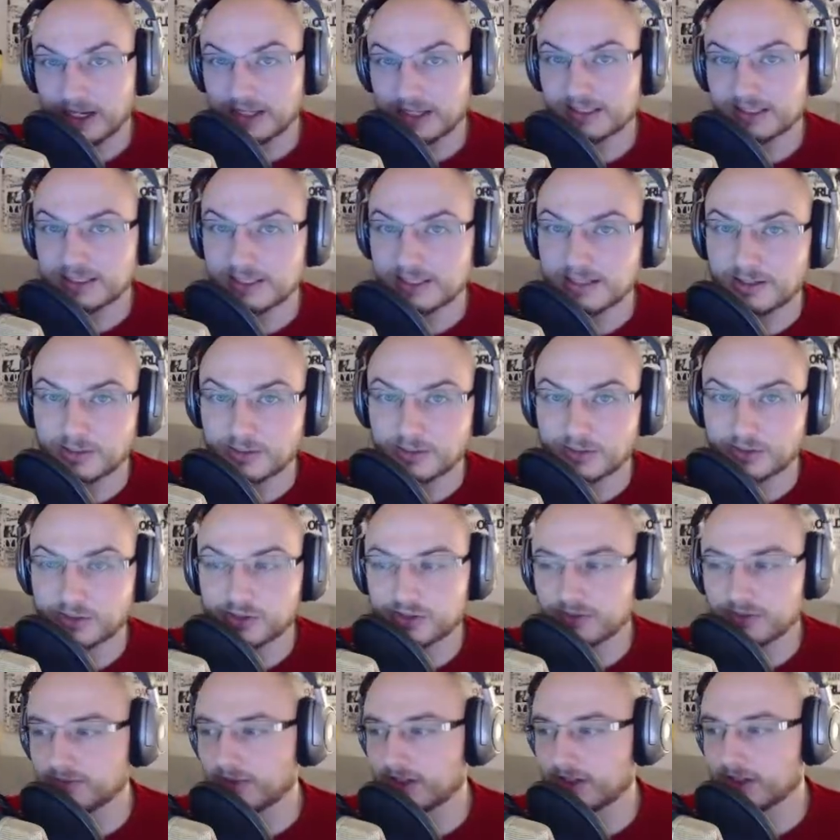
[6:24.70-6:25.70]
ist es auch nicht so
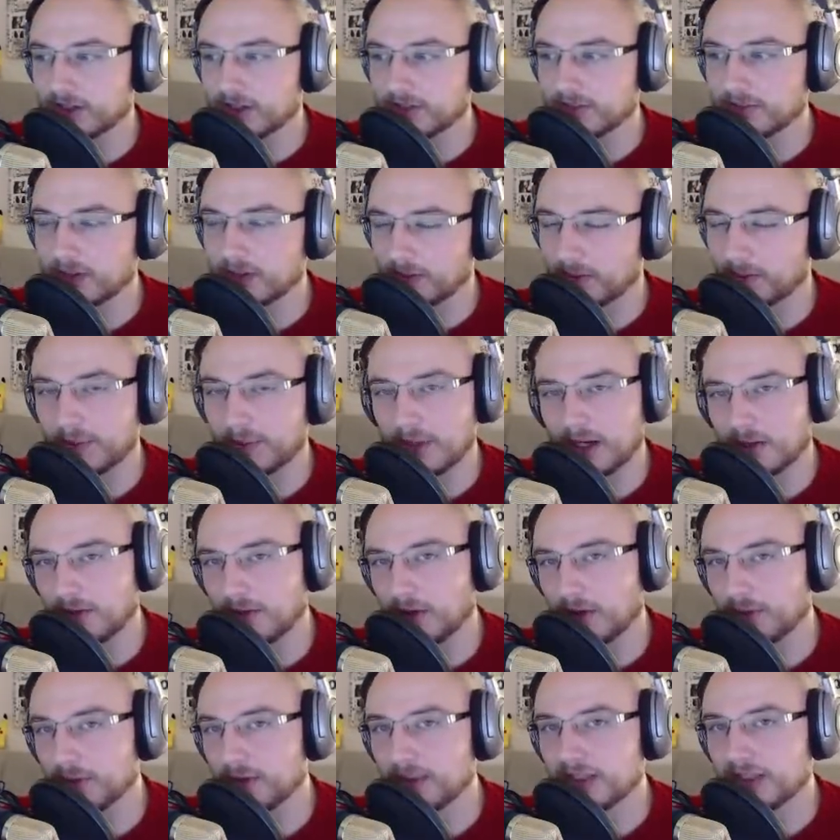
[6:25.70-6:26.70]
schlimm, wenn ich dann ein paar,
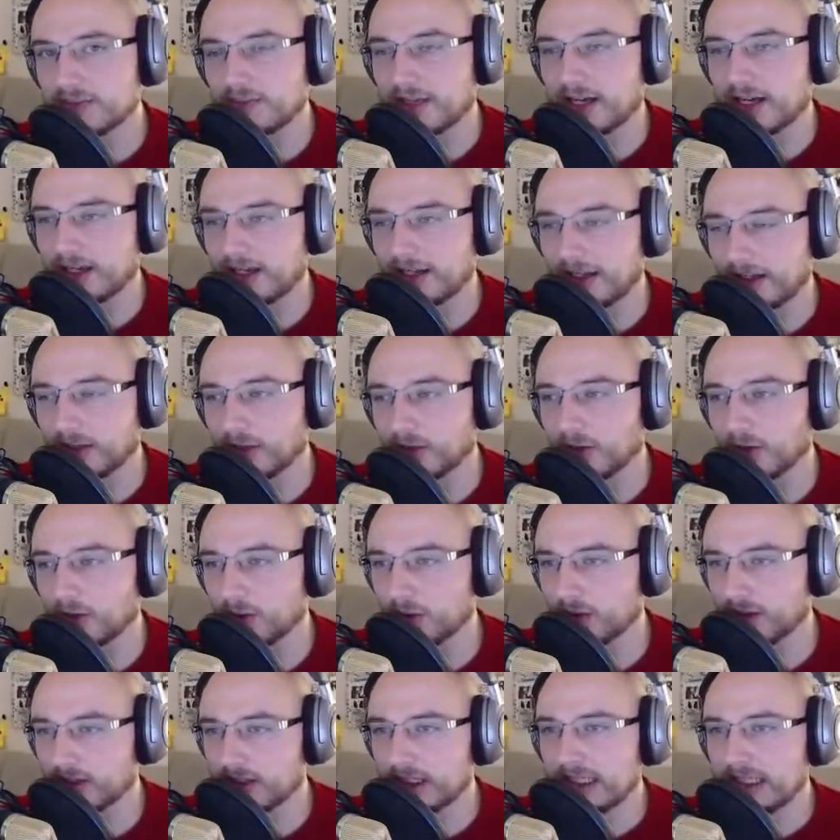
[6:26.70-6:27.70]
blaue Münzen im Nachhinein noch
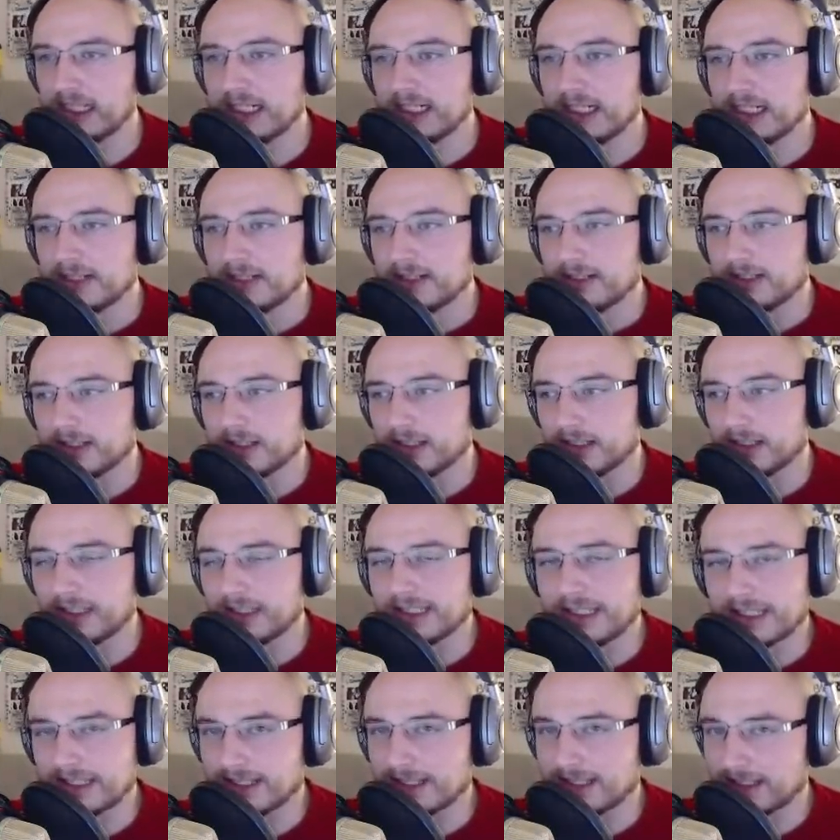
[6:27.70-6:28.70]
hole. Äh,
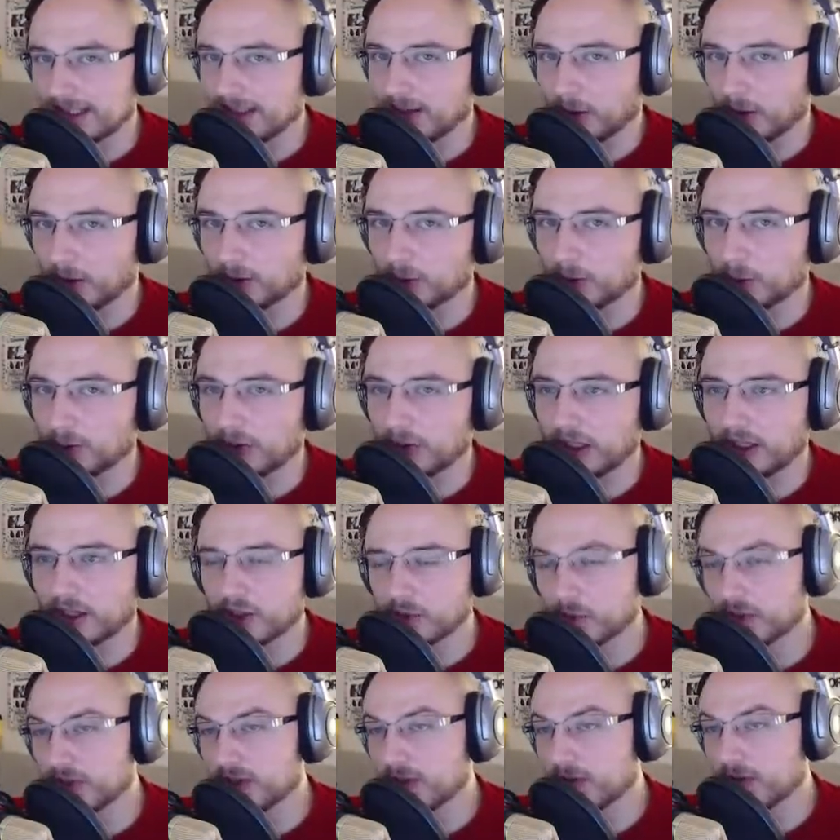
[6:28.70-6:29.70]
ist es in Ordnung. Denn
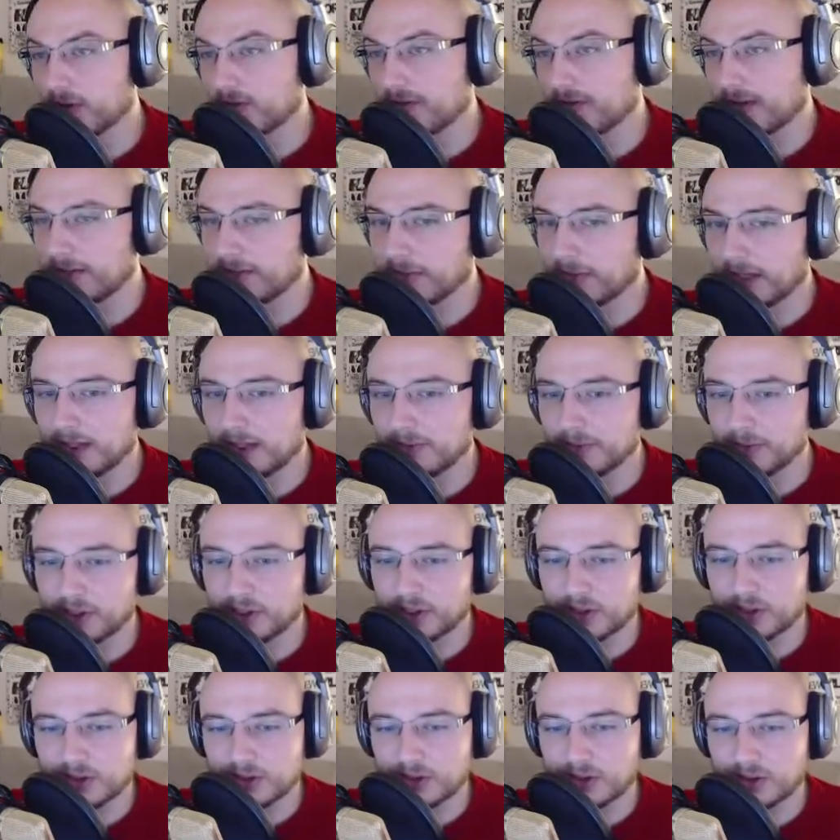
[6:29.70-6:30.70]
ich muss irgendwann mal
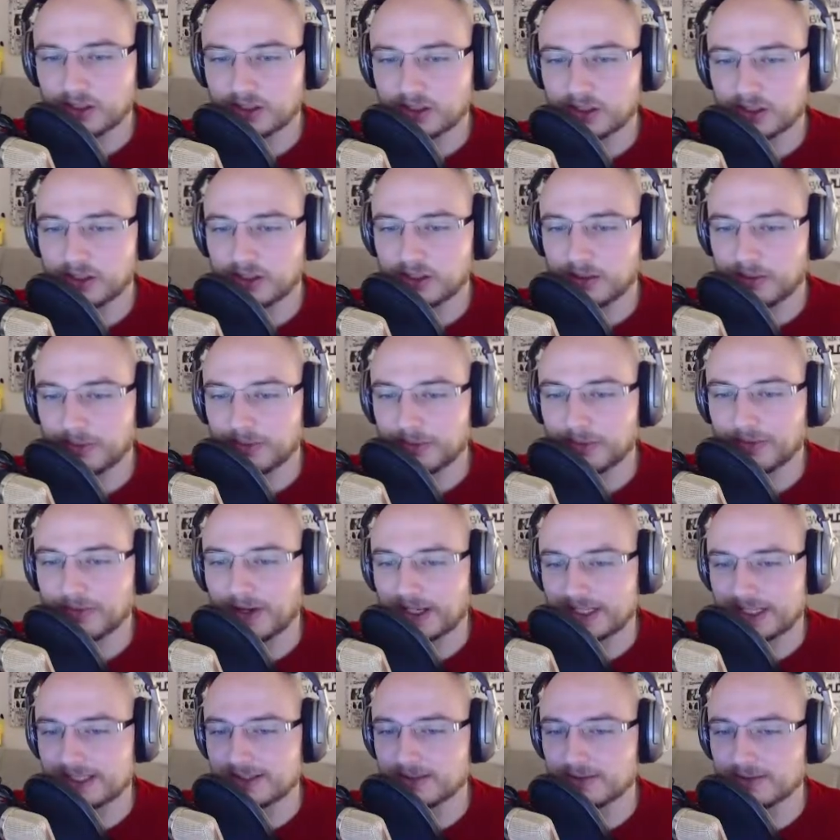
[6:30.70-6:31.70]
mich noch so richtig damit
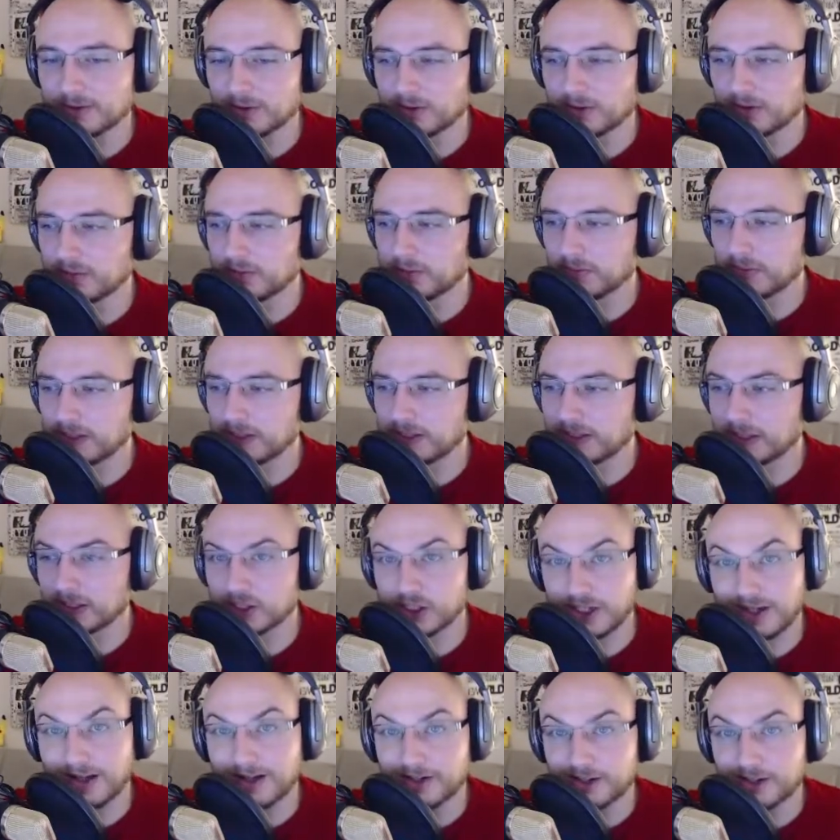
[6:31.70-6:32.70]
befassen und ein bisschen
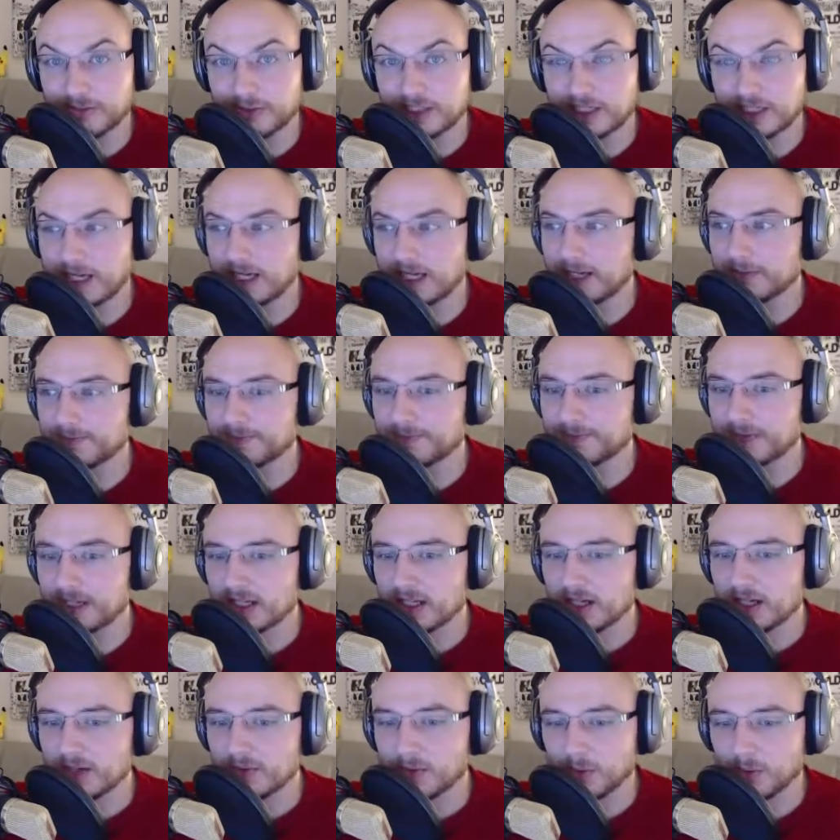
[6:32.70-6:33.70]
Recherche betreiben,
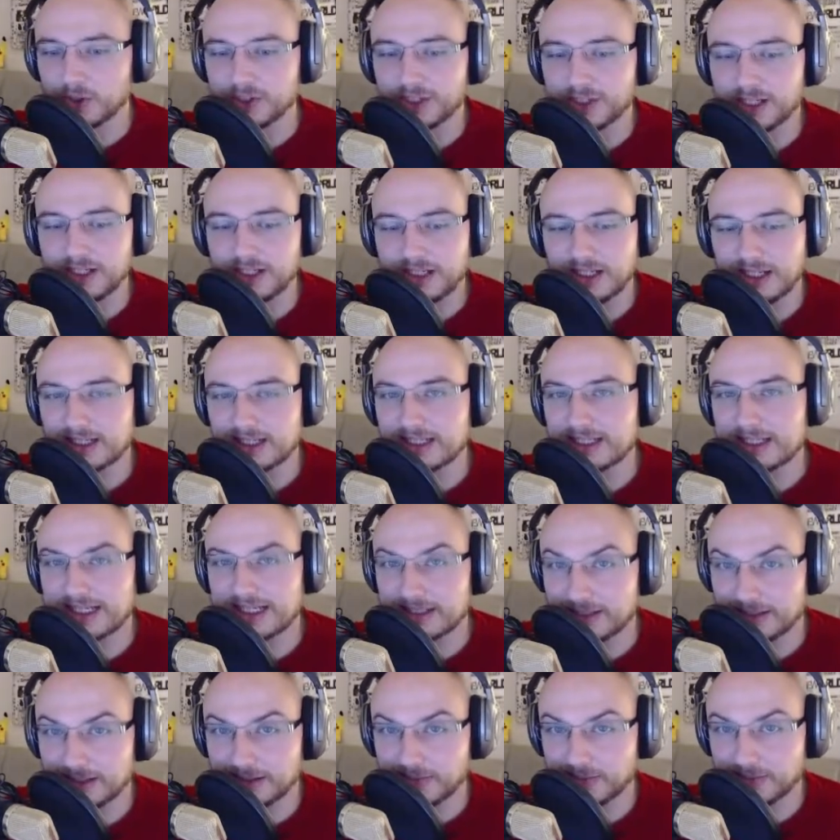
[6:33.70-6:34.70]
wo ich denn die ganzen
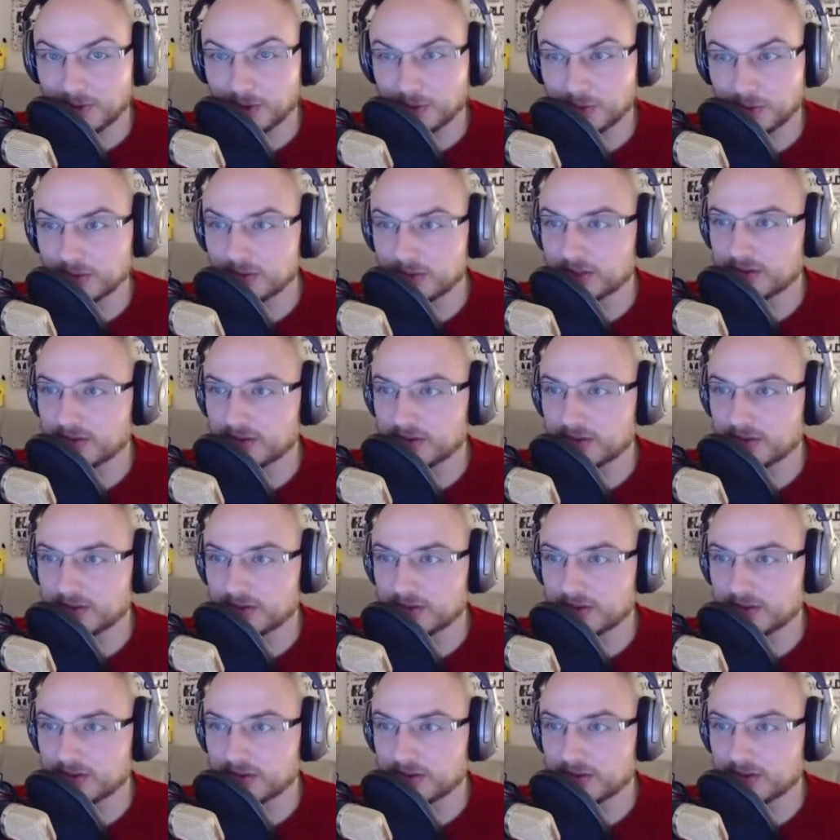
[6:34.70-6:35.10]
restlichen blauen Münzen